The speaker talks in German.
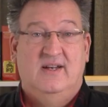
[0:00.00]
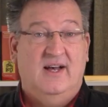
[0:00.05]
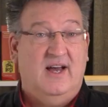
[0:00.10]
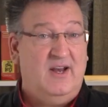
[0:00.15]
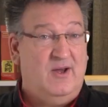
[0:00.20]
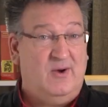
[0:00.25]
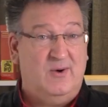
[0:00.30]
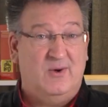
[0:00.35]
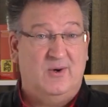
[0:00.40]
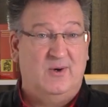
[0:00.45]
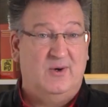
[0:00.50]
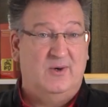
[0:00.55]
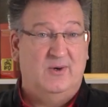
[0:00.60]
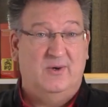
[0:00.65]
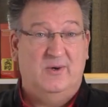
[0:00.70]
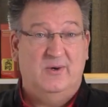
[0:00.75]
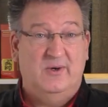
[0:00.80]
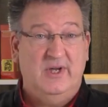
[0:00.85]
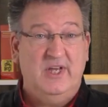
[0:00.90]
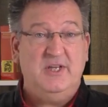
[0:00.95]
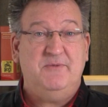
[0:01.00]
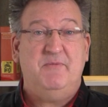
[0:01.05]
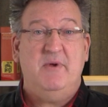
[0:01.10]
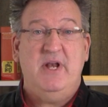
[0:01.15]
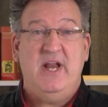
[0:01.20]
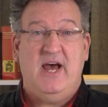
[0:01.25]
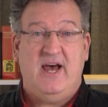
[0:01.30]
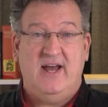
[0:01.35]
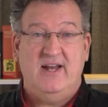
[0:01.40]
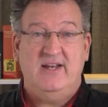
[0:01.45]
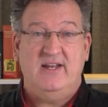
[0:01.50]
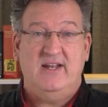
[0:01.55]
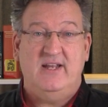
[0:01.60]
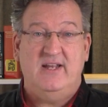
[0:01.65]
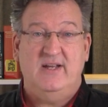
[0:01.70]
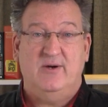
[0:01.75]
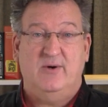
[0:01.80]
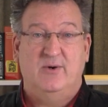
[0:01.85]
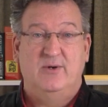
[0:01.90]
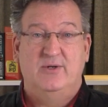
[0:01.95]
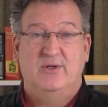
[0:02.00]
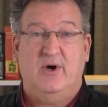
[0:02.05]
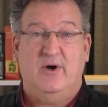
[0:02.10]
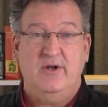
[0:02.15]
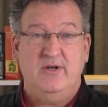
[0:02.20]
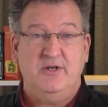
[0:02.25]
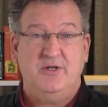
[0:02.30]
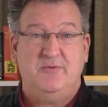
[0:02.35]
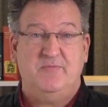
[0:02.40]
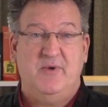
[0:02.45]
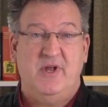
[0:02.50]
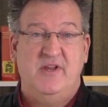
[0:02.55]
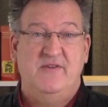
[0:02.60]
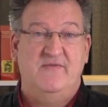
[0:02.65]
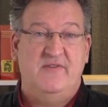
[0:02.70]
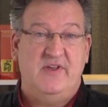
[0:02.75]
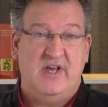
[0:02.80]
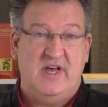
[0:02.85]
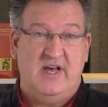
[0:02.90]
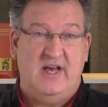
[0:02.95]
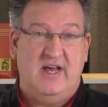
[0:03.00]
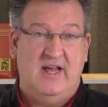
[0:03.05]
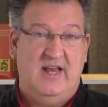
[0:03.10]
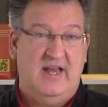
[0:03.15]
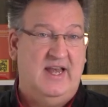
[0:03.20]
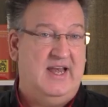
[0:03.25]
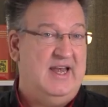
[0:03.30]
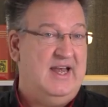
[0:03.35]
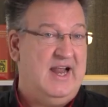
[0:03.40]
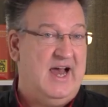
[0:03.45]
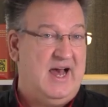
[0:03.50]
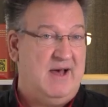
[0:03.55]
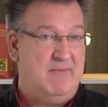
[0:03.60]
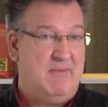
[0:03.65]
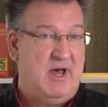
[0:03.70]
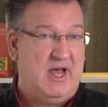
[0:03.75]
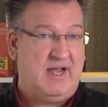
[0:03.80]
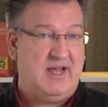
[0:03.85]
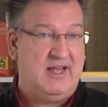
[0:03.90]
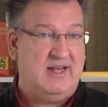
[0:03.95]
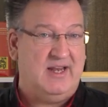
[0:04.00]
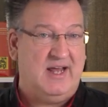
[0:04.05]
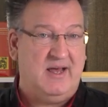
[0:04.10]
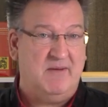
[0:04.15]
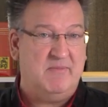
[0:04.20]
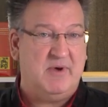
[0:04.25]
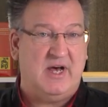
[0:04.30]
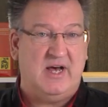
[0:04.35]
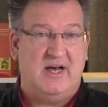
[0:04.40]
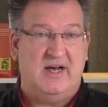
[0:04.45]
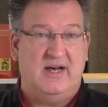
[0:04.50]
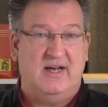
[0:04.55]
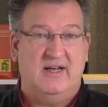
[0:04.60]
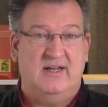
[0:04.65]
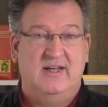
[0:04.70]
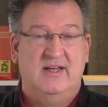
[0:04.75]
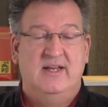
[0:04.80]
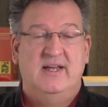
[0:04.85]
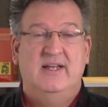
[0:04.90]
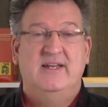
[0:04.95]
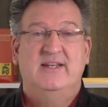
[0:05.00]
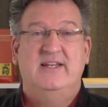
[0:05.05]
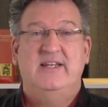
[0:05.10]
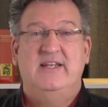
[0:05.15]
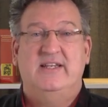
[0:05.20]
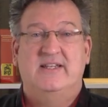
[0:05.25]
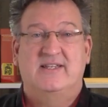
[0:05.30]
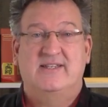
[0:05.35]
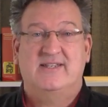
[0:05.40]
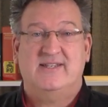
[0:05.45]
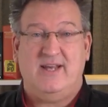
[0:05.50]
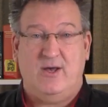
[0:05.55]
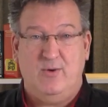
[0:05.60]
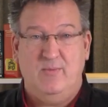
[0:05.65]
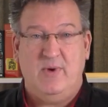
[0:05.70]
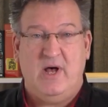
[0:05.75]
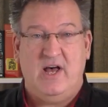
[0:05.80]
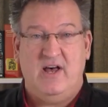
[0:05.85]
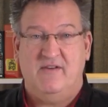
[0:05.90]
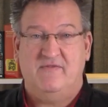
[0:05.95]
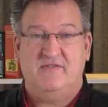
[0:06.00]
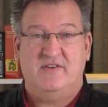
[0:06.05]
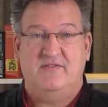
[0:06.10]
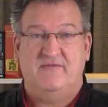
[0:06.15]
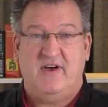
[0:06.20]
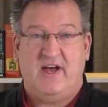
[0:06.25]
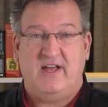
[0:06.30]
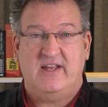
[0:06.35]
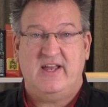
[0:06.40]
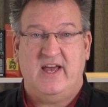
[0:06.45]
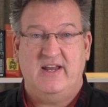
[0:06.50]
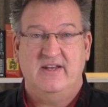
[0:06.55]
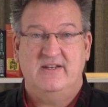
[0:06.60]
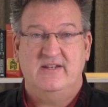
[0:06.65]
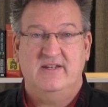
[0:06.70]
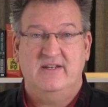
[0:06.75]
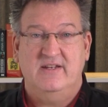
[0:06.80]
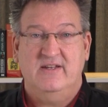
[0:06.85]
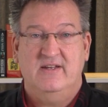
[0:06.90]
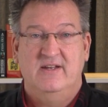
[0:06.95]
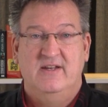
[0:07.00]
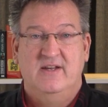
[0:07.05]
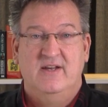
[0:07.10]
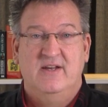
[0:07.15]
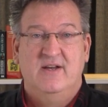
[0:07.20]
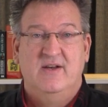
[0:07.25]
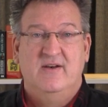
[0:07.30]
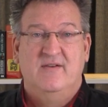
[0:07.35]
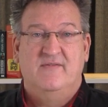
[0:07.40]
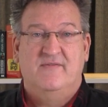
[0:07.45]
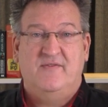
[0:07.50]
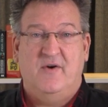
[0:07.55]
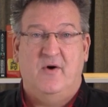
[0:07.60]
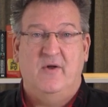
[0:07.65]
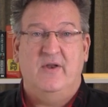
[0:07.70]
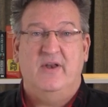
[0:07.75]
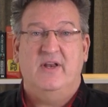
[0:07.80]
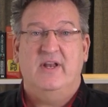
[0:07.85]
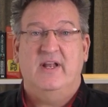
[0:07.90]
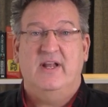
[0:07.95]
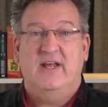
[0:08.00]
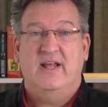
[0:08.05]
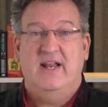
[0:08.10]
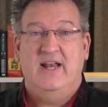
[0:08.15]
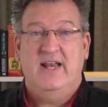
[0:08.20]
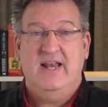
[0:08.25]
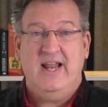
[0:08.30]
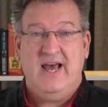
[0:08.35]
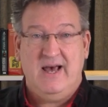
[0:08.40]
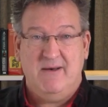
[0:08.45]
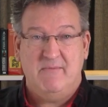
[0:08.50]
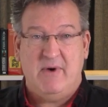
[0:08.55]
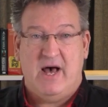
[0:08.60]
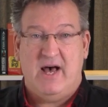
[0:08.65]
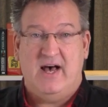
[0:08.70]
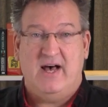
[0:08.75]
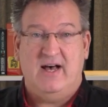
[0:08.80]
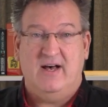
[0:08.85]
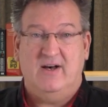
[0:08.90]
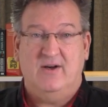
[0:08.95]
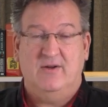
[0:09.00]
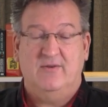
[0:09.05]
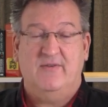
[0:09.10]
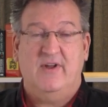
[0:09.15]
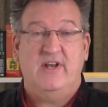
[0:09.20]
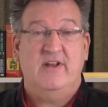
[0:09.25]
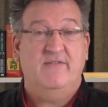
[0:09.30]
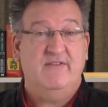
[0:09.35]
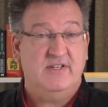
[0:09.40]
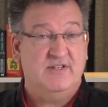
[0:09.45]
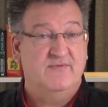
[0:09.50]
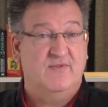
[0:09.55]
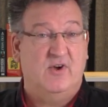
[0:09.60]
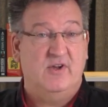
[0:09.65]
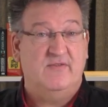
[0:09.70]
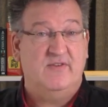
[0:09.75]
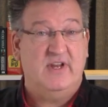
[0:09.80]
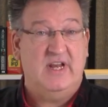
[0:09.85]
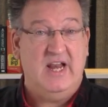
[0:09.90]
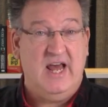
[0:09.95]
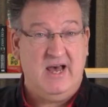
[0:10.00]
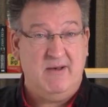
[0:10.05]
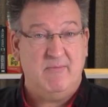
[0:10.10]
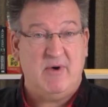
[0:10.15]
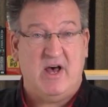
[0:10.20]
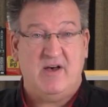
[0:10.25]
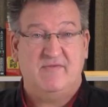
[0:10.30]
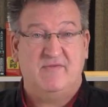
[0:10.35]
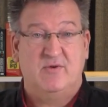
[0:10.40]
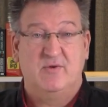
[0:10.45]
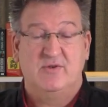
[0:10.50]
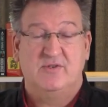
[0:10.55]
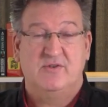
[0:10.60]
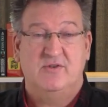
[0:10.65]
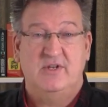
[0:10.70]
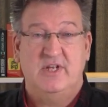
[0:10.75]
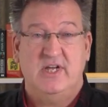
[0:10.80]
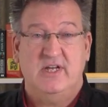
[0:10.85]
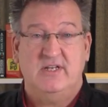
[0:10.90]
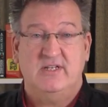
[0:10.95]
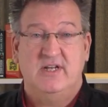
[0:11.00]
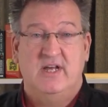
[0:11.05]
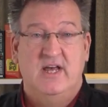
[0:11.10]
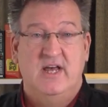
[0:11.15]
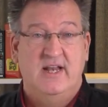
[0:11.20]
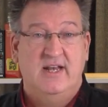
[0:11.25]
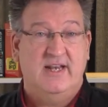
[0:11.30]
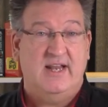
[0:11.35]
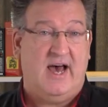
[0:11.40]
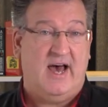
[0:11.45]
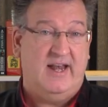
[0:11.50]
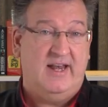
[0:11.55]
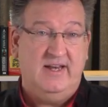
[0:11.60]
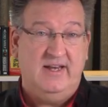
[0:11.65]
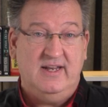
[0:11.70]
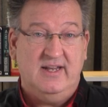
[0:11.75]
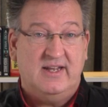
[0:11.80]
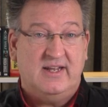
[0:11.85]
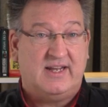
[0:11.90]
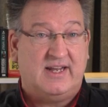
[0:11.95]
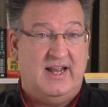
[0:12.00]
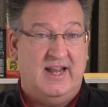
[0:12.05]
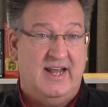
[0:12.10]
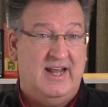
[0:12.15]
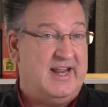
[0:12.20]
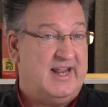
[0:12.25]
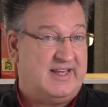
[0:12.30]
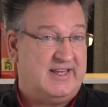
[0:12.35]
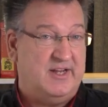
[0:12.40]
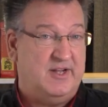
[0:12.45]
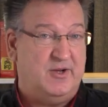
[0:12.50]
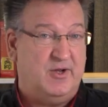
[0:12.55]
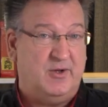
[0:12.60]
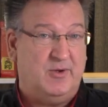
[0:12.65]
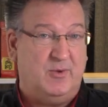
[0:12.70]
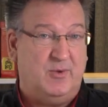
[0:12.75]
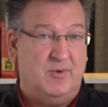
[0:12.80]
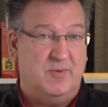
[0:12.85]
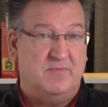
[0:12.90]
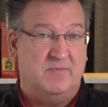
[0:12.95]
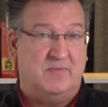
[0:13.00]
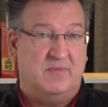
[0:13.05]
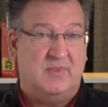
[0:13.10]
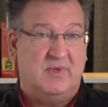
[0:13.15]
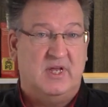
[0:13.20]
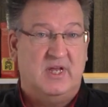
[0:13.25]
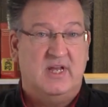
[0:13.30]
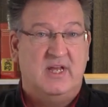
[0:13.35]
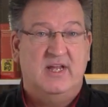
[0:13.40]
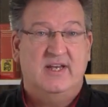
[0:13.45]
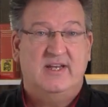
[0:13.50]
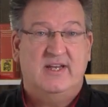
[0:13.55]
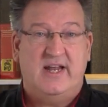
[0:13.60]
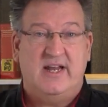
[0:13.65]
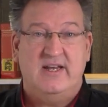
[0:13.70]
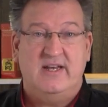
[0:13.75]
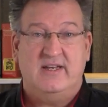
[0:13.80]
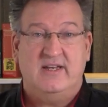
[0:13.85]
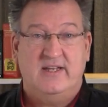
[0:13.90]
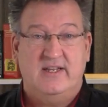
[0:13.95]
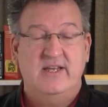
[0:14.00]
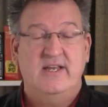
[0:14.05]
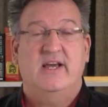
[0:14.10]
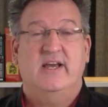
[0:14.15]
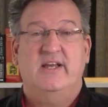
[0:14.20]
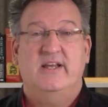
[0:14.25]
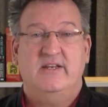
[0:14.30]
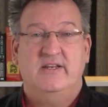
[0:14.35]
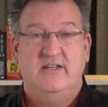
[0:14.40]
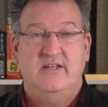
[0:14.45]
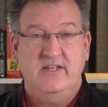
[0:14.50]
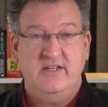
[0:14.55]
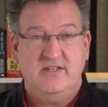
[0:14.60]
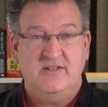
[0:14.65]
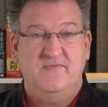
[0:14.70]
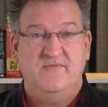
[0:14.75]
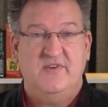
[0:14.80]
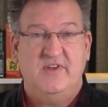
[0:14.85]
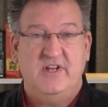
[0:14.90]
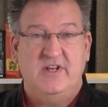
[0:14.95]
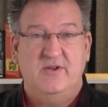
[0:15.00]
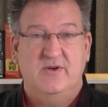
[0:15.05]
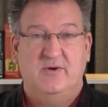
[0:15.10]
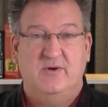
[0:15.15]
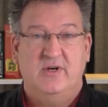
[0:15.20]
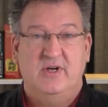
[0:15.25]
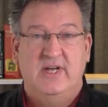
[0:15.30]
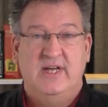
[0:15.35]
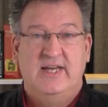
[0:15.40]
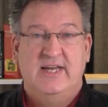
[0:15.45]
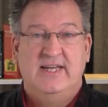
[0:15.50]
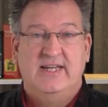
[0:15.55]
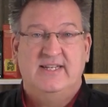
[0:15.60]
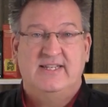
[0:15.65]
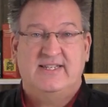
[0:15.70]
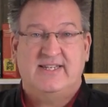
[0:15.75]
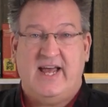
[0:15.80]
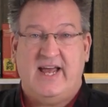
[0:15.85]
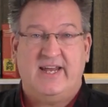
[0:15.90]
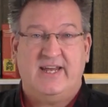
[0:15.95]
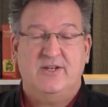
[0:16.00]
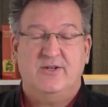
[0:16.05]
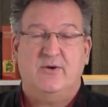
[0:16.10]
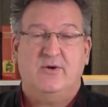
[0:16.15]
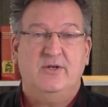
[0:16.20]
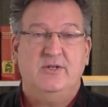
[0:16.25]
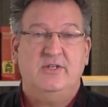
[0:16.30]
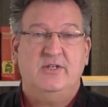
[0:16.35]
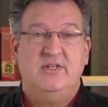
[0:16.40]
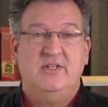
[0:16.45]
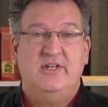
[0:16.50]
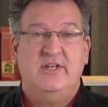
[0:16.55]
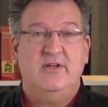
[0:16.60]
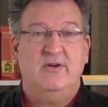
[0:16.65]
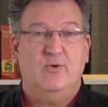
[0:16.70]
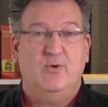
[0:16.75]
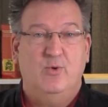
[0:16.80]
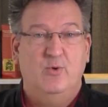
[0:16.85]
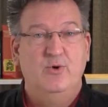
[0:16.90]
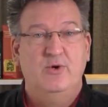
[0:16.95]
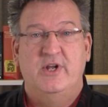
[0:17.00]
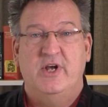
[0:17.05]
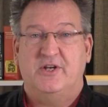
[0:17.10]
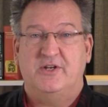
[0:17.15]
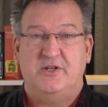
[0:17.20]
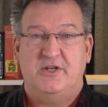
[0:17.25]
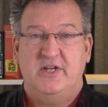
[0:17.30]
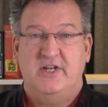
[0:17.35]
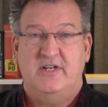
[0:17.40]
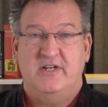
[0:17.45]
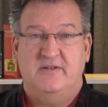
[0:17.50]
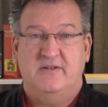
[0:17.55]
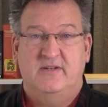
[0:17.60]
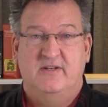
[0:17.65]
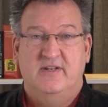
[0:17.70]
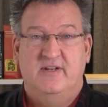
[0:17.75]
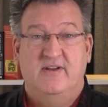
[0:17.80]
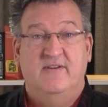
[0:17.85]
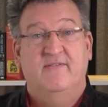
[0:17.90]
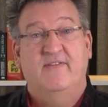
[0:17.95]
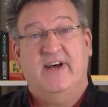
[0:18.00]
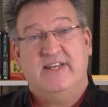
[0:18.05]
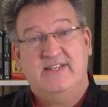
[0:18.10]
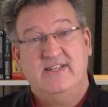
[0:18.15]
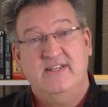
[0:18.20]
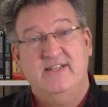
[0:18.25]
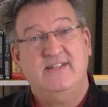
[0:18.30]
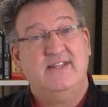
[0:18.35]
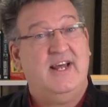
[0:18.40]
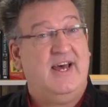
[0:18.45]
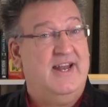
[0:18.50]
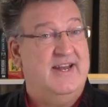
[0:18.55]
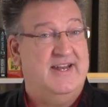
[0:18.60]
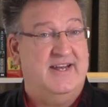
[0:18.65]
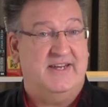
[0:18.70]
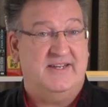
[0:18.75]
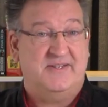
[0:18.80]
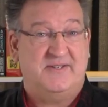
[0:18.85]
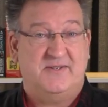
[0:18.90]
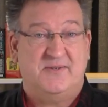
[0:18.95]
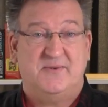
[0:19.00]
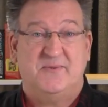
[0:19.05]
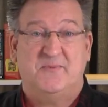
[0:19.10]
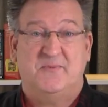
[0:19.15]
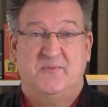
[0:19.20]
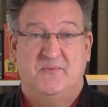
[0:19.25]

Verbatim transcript: Hallo, ich bin der Andi und heute spielen wir Lama Kadabra, die zauberhafte Variante von Lama. Und wenn ihr wissen wollt, wie Lama funktioniert, dann klickt ihr dort oben. Denn hier in diesem Video zeige ich euch die Unterschiede. Was ist anders?